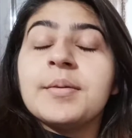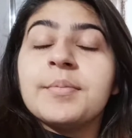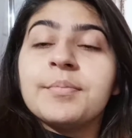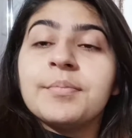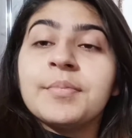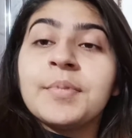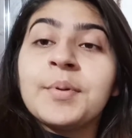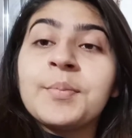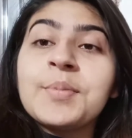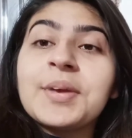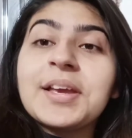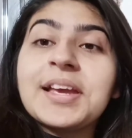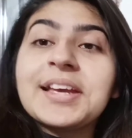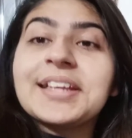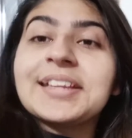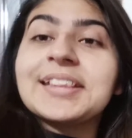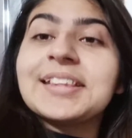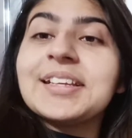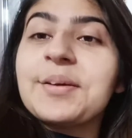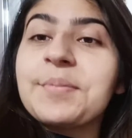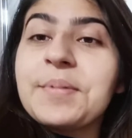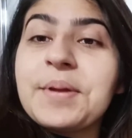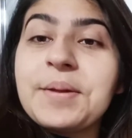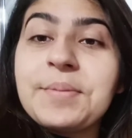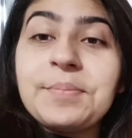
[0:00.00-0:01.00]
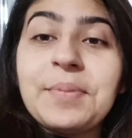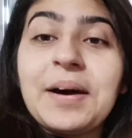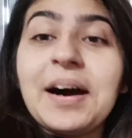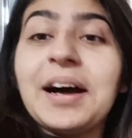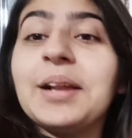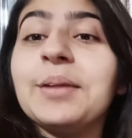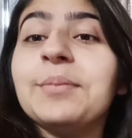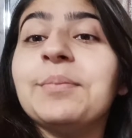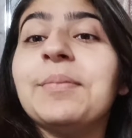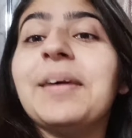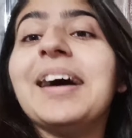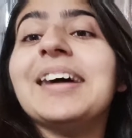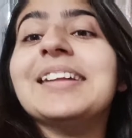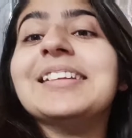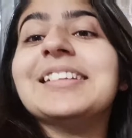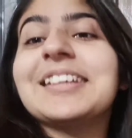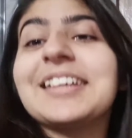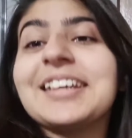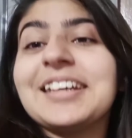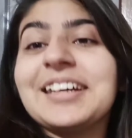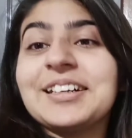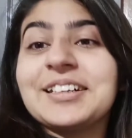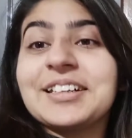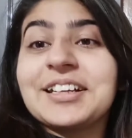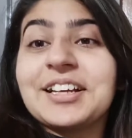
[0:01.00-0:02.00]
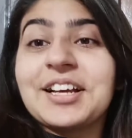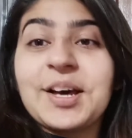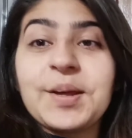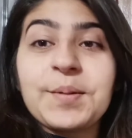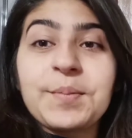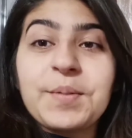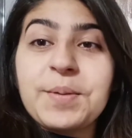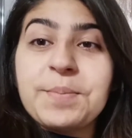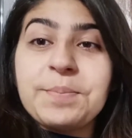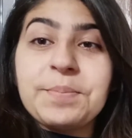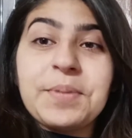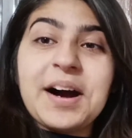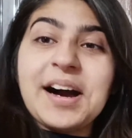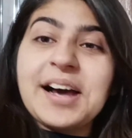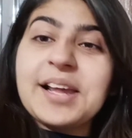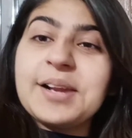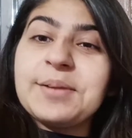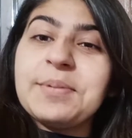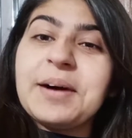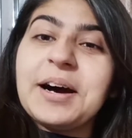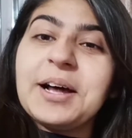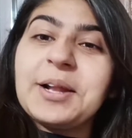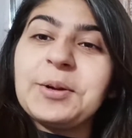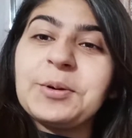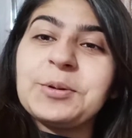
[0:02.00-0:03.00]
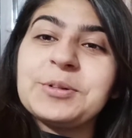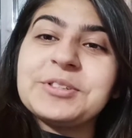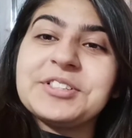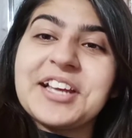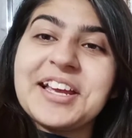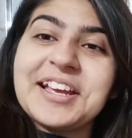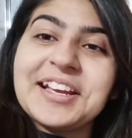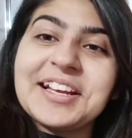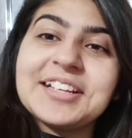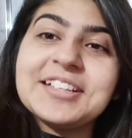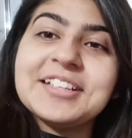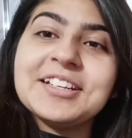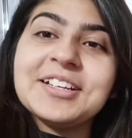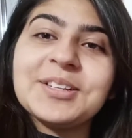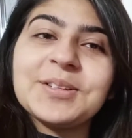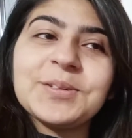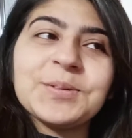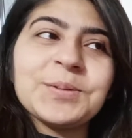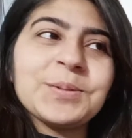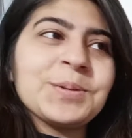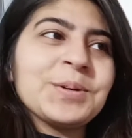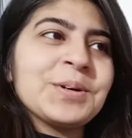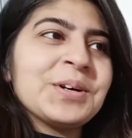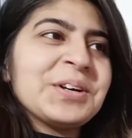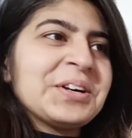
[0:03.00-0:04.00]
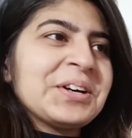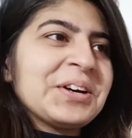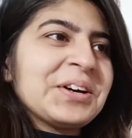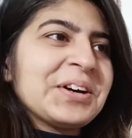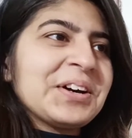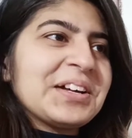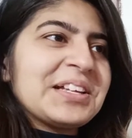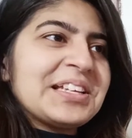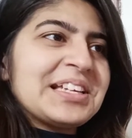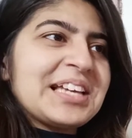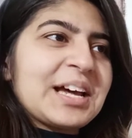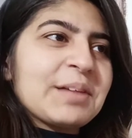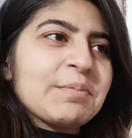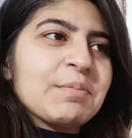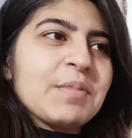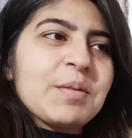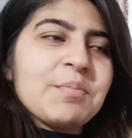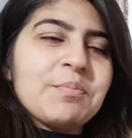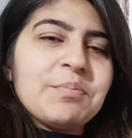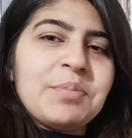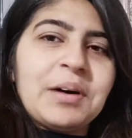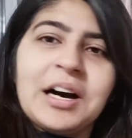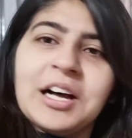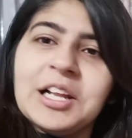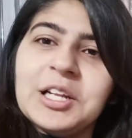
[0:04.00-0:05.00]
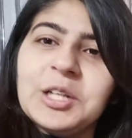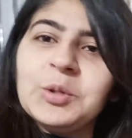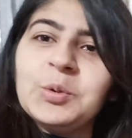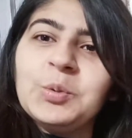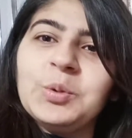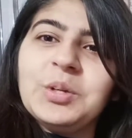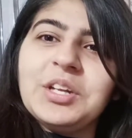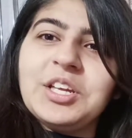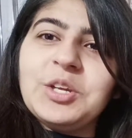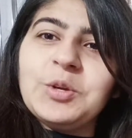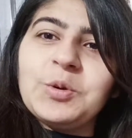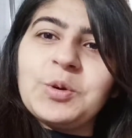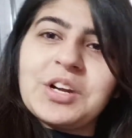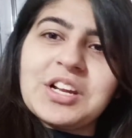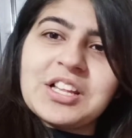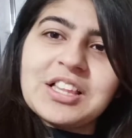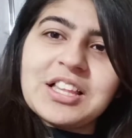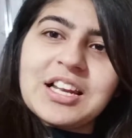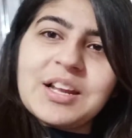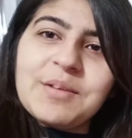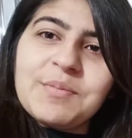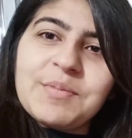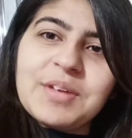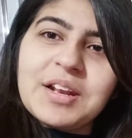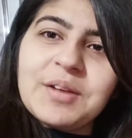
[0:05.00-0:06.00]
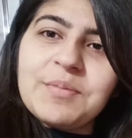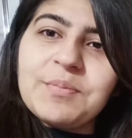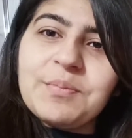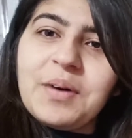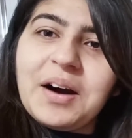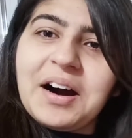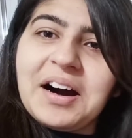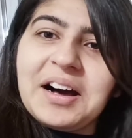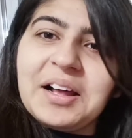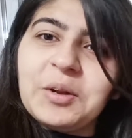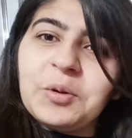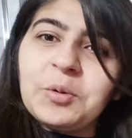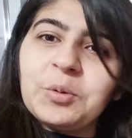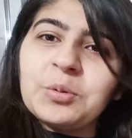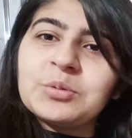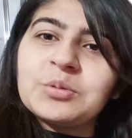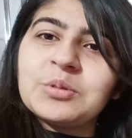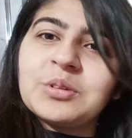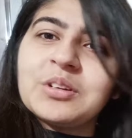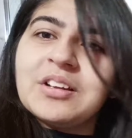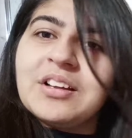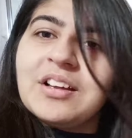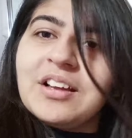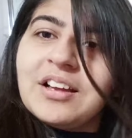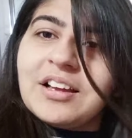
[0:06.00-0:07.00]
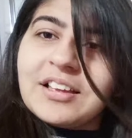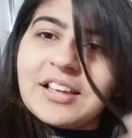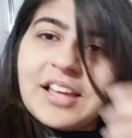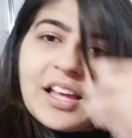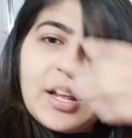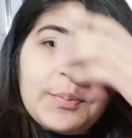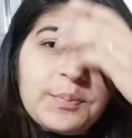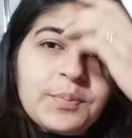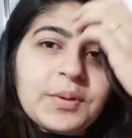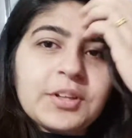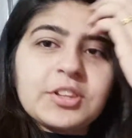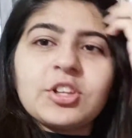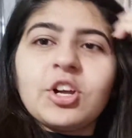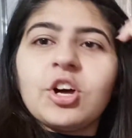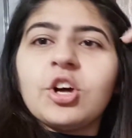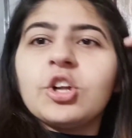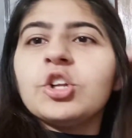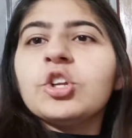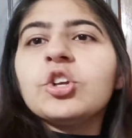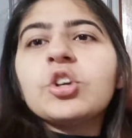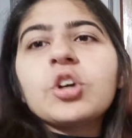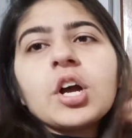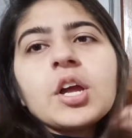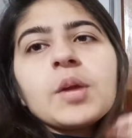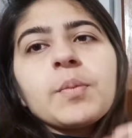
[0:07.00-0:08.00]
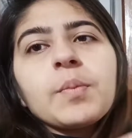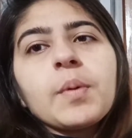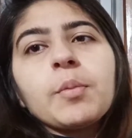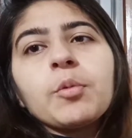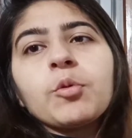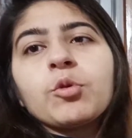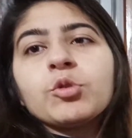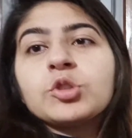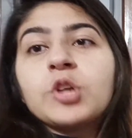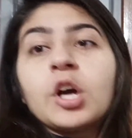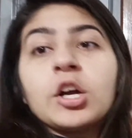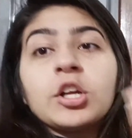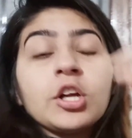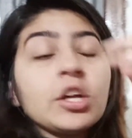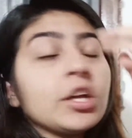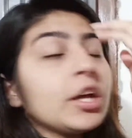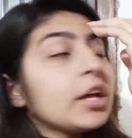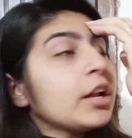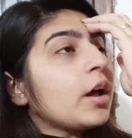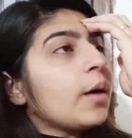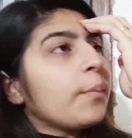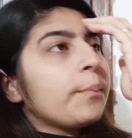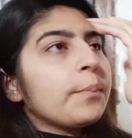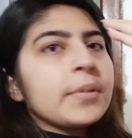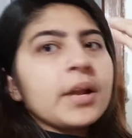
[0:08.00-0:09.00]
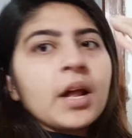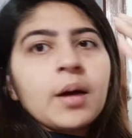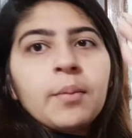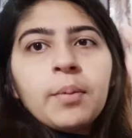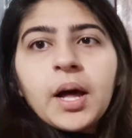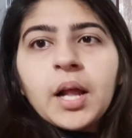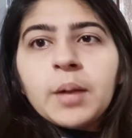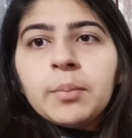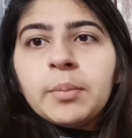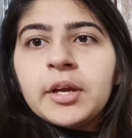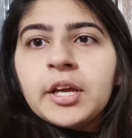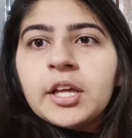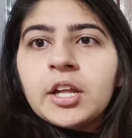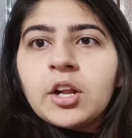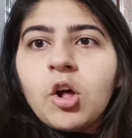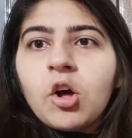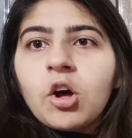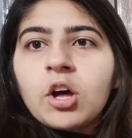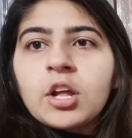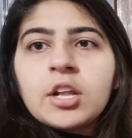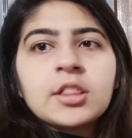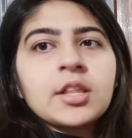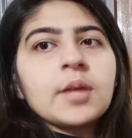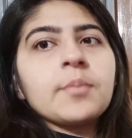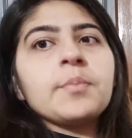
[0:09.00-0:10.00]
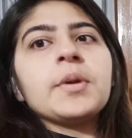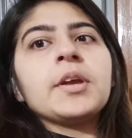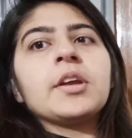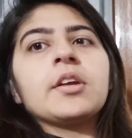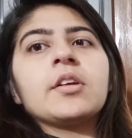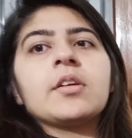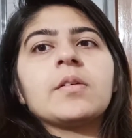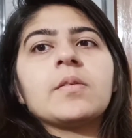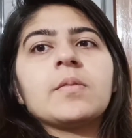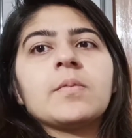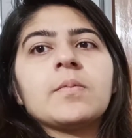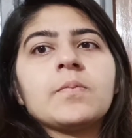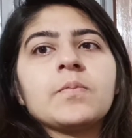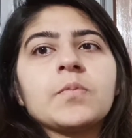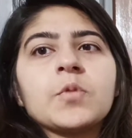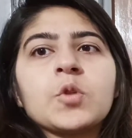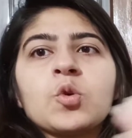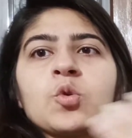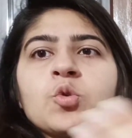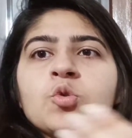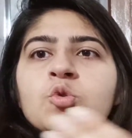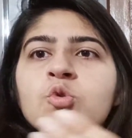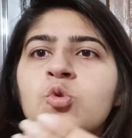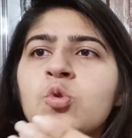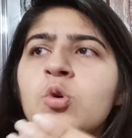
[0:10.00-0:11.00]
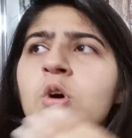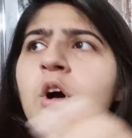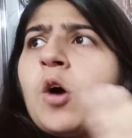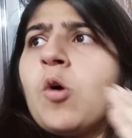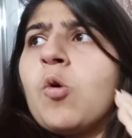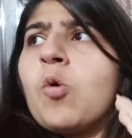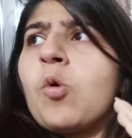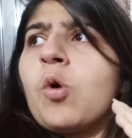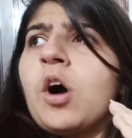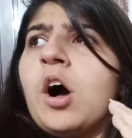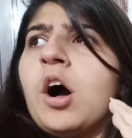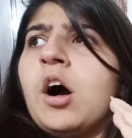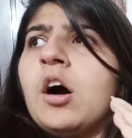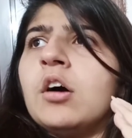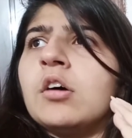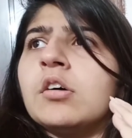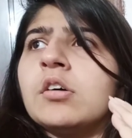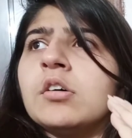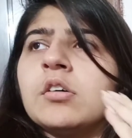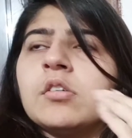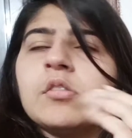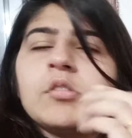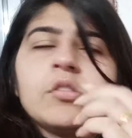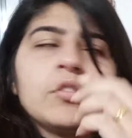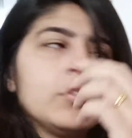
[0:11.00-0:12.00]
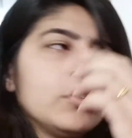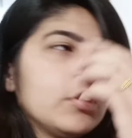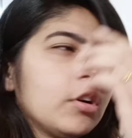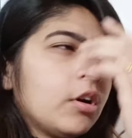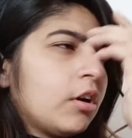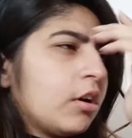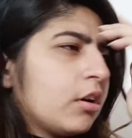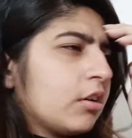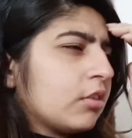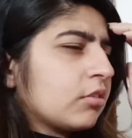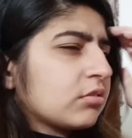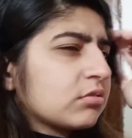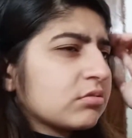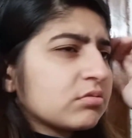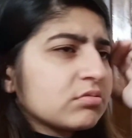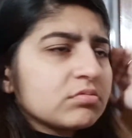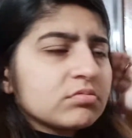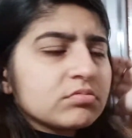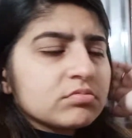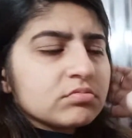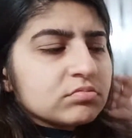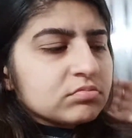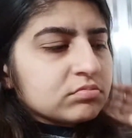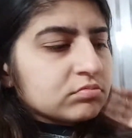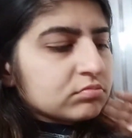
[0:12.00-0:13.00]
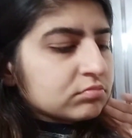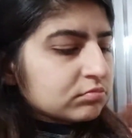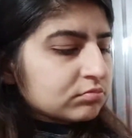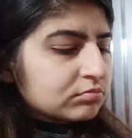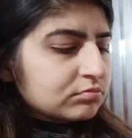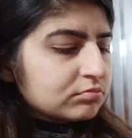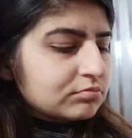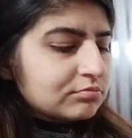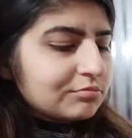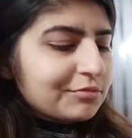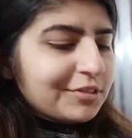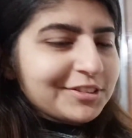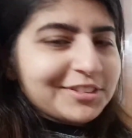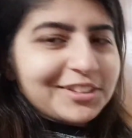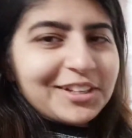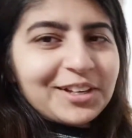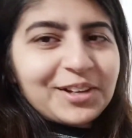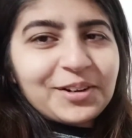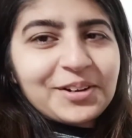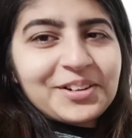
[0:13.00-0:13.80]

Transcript: मम्मी कहती है अपने बाल बांध क्या घर में बाल बाल हो जाएंगे नहीं तो यार मैं भालू नहीं हूँ कितने मेरे बाल हूँ यार पता नहीं कहीं पे भी कुछ यार अपना बाल भी गिरा होगा ना तभी गुड्डू का होगा यार वैसे यार